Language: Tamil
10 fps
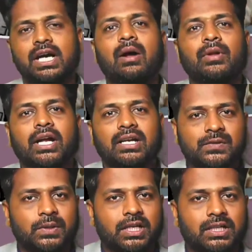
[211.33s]
அப்படி
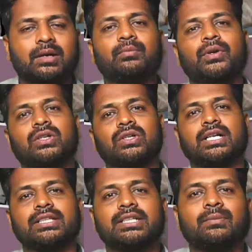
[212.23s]
அட்ரஸ் பண்ணதுக்கப்புறம்
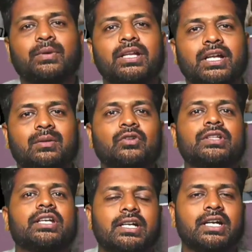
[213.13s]
அதுக்கப்புறம் தான் நம்ம
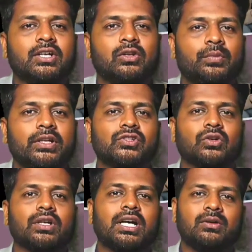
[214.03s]
வந்து என்ன எடுக்கணும் அப்படின்னு
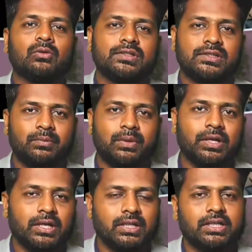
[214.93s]
சொன்னால் ஒரு ஸ்டெப்
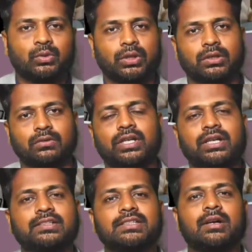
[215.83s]
அப்படிங்கிறது எடுத்து வைக்கணும்
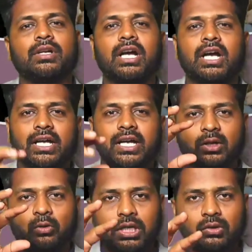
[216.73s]
ஃபார் எக்ஸாம்பிள்
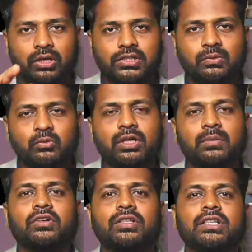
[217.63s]
எனக்கு குற்ற உணர்ச்சி
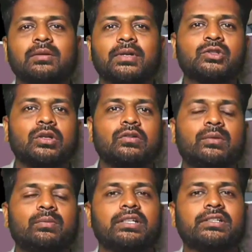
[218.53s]
மூலமாக வந்து இந்த மனசோர்வு
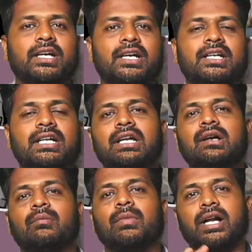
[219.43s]
ஏற்பட்டுச்சுன்னா
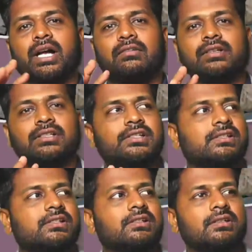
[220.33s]
மா நான் வந்து
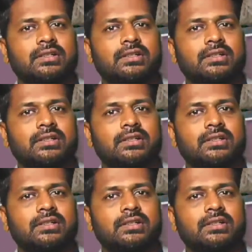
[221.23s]
ஜஸ்ட்டு